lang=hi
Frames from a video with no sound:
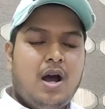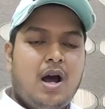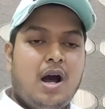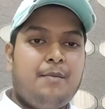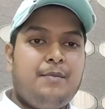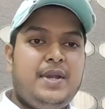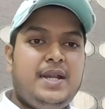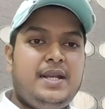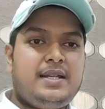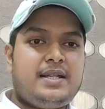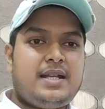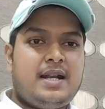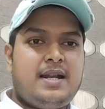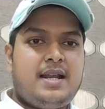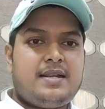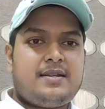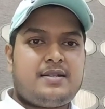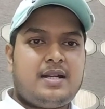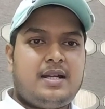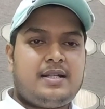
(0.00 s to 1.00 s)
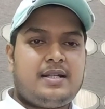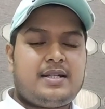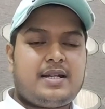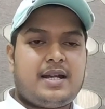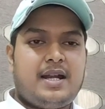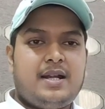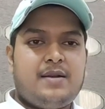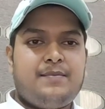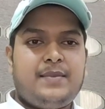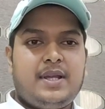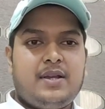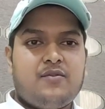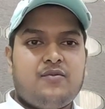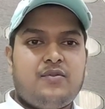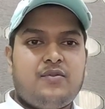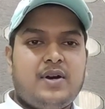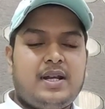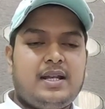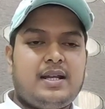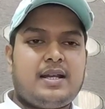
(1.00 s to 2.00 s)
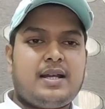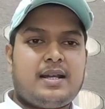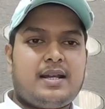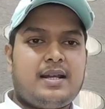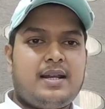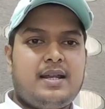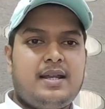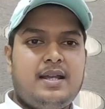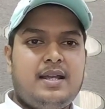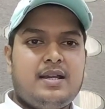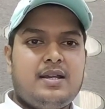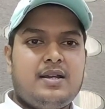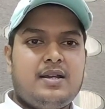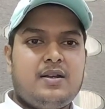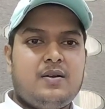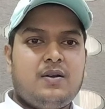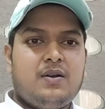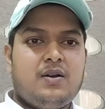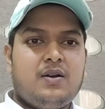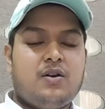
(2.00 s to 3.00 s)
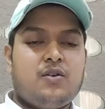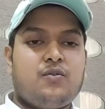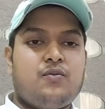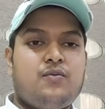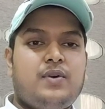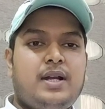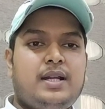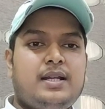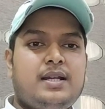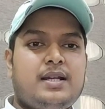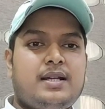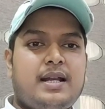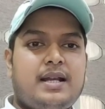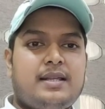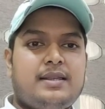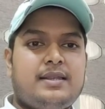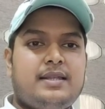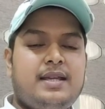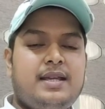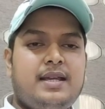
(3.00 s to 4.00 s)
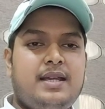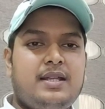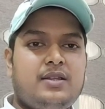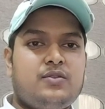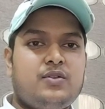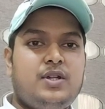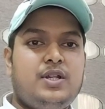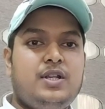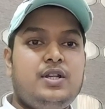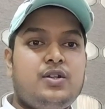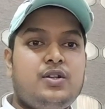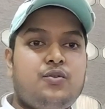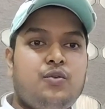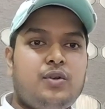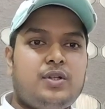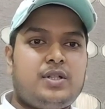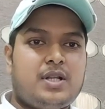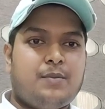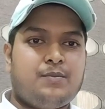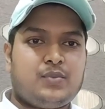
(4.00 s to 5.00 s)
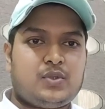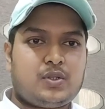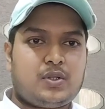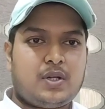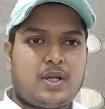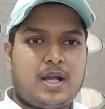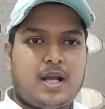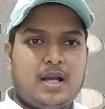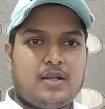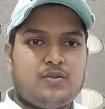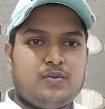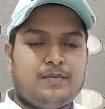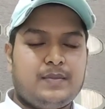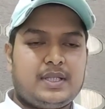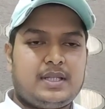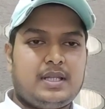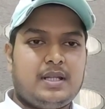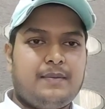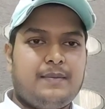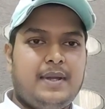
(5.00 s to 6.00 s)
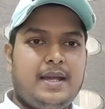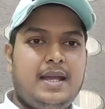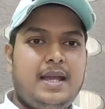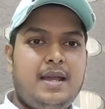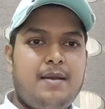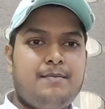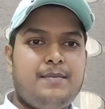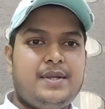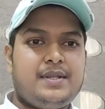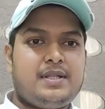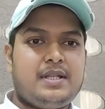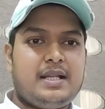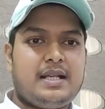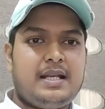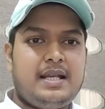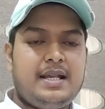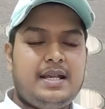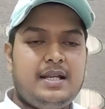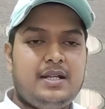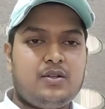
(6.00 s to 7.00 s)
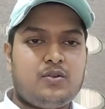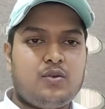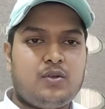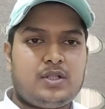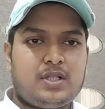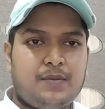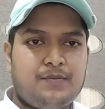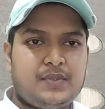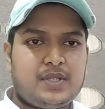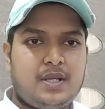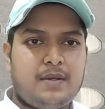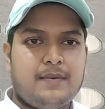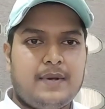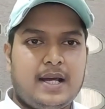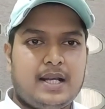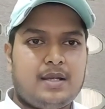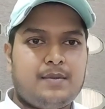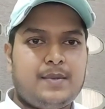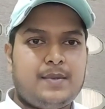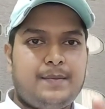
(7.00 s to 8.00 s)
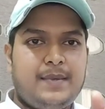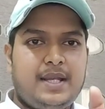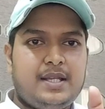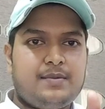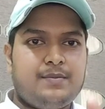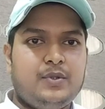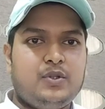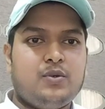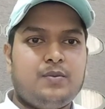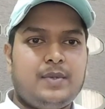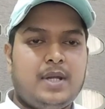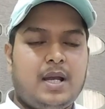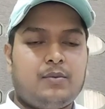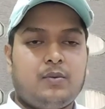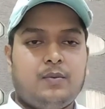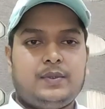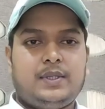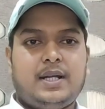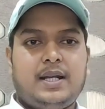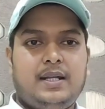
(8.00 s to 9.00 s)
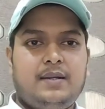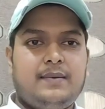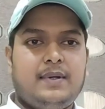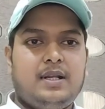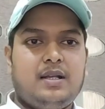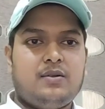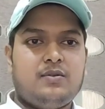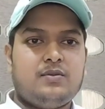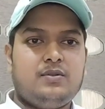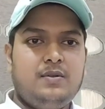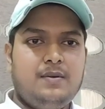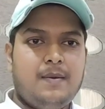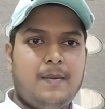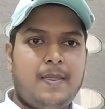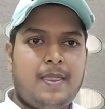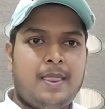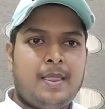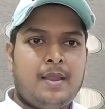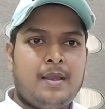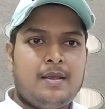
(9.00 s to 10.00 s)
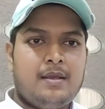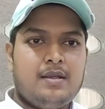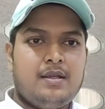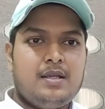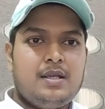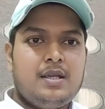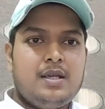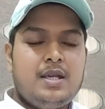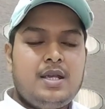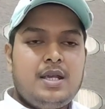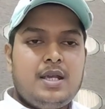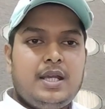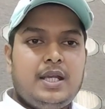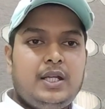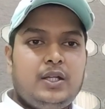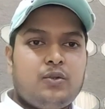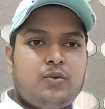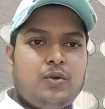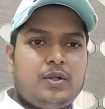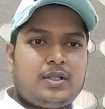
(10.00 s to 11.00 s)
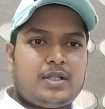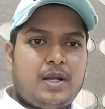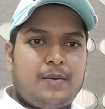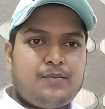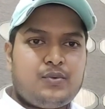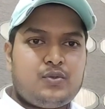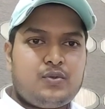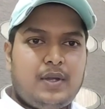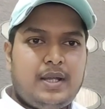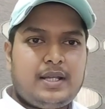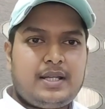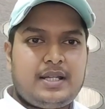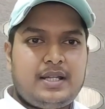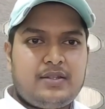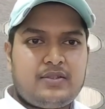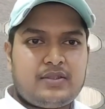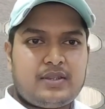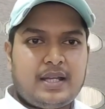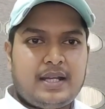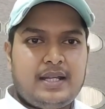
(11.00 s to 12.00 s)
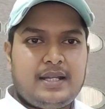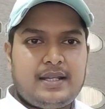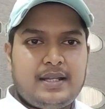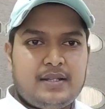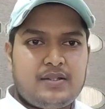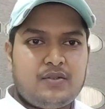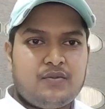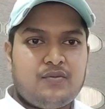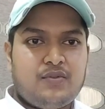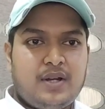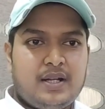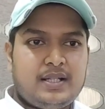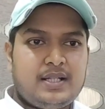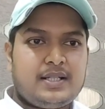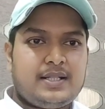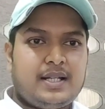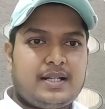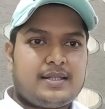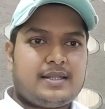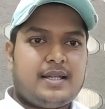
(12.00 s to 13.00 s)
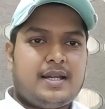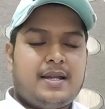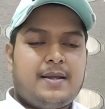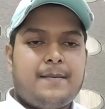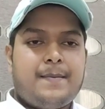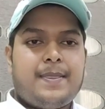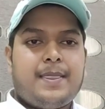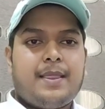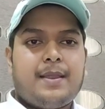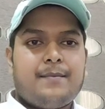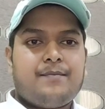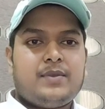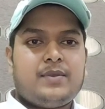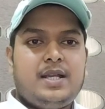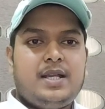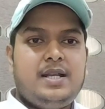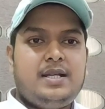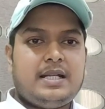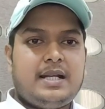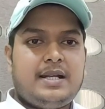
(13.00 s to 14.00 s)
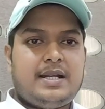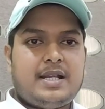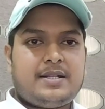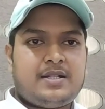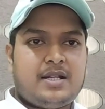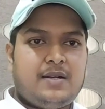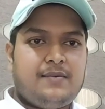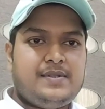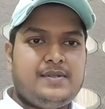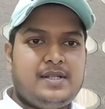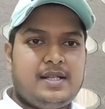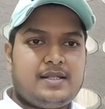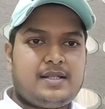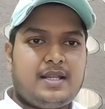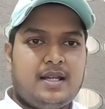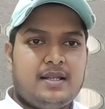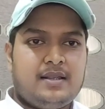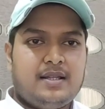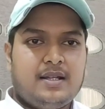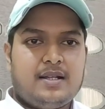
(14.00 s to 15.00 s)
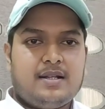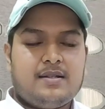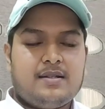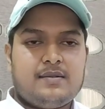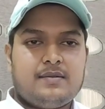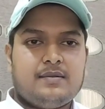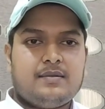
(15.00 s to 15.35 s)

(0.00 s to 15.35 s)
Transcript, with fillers: हम इंटरनेशनल ट्रेड में वर्क कर रहे हैं और वर्क करते हैं तो इनको टर्म्स का जो मतलब है बेसिकली इनको टर्म्स के बारे में मैं इस वीडियो में आपको बताने वाला हूँ इनको टर्म्स जो है किस तरीके से वर्क करता है इंटरनेशनल बिजनेस के अंदर